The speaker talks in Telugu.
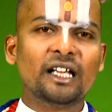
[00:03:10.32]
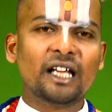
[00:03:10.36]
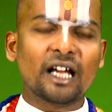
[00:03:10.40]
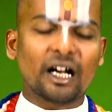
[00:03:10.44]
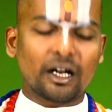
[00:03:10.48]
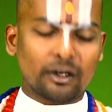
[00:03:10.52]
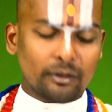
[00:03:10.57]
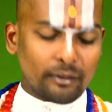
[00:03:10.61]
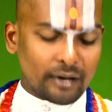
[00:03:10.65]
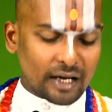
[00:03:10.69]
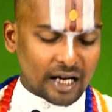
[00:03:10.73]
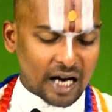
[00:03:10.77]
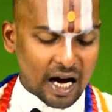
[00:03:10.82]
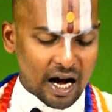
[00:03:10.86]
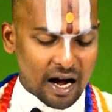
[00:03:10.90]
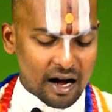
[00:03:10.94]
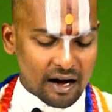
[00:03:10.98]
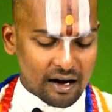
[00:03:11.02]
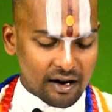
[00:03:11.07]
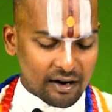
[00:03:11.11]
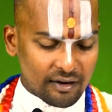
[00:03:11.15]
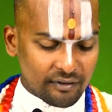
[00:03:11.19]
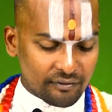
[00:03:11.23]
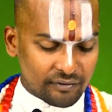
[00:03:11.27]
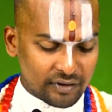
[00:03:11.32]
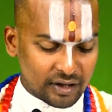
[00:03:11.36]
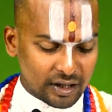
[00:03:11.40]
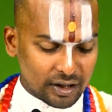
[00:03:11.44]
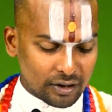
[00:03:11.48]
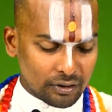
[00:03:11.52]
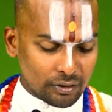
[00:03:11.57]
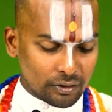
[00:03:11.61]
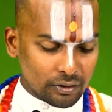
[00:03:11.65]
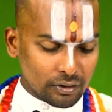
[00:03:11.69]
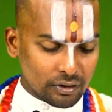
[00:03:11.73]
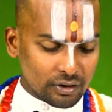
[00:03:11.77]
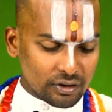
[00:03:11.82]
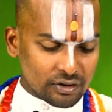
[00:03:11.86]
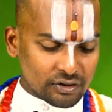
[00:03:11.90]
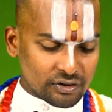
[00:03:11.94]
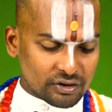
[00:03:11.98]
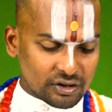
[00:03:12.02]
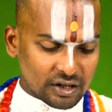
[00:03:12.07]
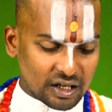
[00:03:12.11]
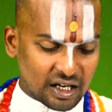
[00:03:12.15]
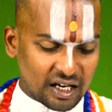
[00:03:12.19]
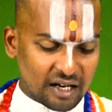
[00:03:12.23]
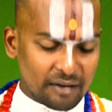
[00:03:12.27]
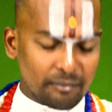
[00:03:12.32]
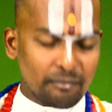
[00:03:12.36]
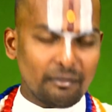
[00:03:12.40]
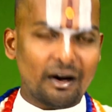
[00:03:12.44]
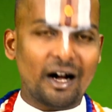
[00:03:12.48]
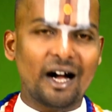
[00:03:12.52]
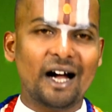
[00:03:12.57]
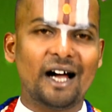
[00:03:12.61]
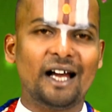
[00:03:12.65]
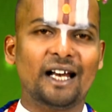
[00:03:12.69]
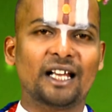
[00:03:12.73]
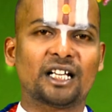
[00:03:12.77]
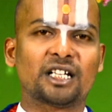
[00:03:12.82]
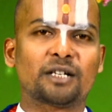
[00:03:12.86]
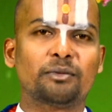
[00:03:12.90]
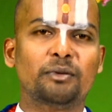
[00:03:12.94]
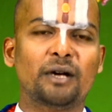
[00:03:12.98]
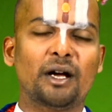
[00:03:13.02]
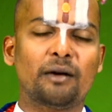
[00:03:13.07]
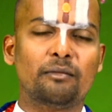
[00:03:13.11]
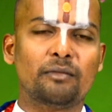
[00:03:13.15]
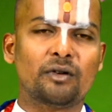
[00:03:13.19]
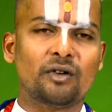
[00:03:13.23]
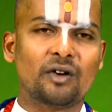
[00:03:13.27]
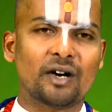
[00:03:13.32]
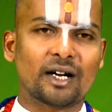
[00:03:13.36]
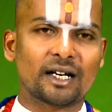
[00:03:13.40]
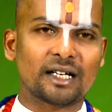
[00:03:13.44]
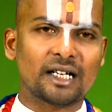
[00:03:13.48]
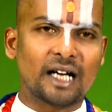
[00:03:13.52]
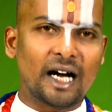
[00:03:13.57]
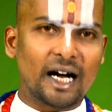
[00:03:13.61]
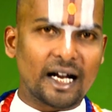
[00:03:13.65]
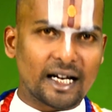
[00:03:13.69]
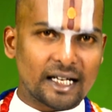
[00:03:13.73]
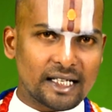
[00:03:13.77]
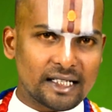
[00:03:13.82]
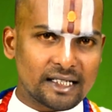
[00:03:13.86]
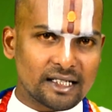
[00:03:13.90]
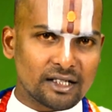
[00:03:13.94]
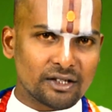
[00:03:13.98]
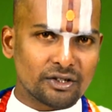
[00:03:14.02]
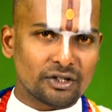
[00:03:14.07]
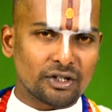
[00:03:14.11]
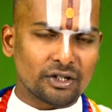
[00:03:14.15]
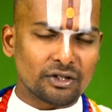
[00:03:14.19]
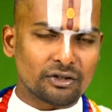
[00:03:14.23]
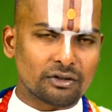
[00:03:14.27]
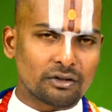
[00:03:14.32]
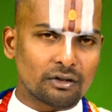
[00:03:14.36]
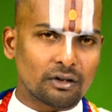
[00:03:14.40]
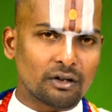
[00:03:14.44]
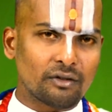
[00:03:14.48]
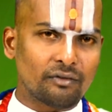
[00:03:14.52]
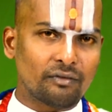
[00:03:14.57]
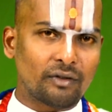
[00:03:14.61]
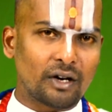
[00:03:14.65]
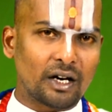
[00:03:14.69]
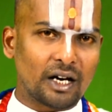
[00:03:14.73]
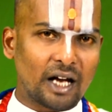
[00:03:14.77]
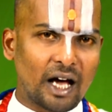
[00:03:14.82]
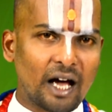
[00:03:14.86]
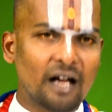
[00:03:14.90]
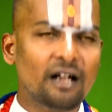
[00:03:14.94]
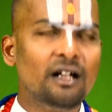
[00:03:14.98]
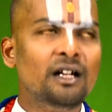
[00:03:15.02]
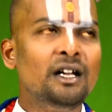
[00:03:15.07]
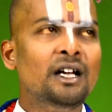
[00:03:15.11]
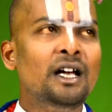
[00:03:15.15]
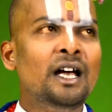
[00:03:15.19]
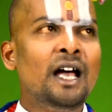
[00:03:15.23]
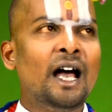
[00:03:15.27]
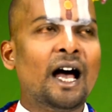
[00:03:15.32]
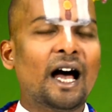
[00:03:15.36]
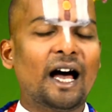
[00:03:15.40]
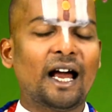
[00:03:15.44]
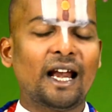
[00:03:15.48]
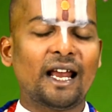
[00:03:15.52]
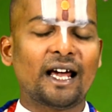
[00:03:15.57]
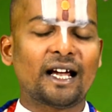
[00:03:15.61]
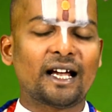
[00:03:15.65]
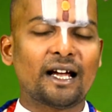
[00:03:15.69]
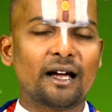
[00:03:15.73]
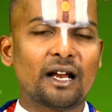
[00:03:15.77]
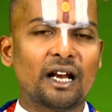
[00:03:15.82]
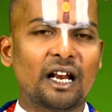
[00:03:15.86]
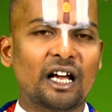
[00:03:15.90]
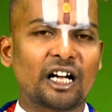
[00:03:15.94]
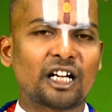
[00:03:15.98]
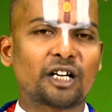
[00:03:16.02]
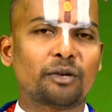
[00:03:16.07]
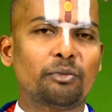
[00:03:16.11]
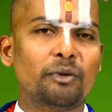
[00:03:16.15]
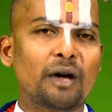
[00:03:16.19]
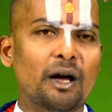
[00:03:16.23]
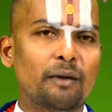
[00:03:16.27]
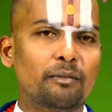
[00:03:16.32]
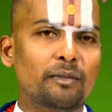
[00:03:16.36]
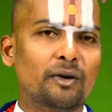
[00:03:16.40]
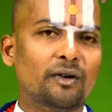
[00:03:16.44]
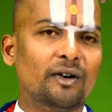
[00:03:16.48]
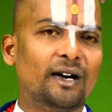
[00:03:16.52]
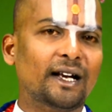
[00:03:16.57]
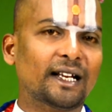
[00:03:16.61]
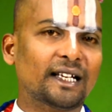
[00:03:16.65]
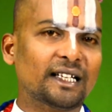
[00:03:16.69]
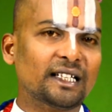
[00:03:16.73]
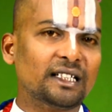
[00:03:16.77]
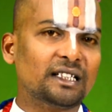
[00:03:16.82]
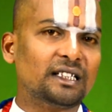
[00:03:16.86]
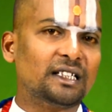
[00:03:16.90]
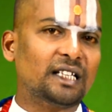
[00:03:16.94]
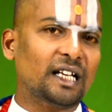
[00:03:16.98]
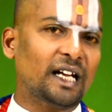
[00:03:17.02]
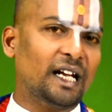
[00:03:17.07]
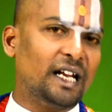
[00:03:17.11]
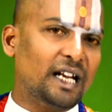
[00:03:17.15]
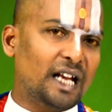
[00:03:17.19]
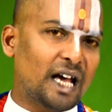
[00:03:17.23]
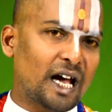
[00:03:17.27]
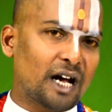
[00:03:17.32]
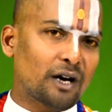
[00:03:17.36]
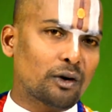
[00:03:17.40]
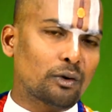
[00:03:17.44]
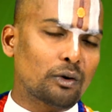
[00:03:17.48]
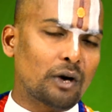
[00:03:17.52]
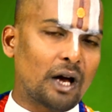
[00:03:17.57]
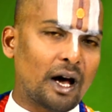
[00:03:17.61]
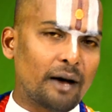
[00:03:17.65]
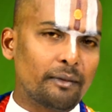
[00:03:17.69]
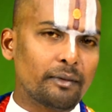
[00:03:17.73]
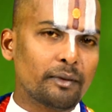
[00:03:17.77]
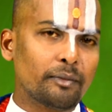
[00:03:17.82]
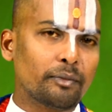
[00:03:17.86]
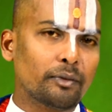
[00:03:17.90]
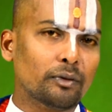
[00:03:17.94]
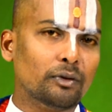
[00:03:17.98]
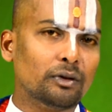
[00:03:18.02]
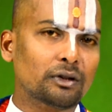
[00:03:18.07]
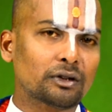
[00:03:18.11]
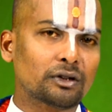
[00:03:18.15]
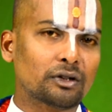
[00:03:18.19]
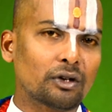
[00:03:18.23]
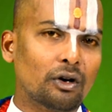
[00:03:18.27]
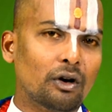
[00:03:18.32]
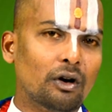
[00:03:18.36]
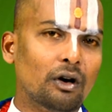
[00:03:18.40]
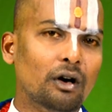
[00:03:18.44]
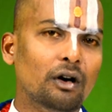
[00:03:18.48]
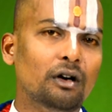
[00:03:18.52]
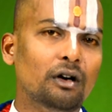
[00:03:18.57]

ఎక్కువగా వీరు శ్రీ మహాలక్ష్మి అమ్మవారిని ఆరాధన చేసుకోవడం వల్ల అలాగే లక్ష్మీ అమ్మవారికి తేనె గులాబీ పూలతో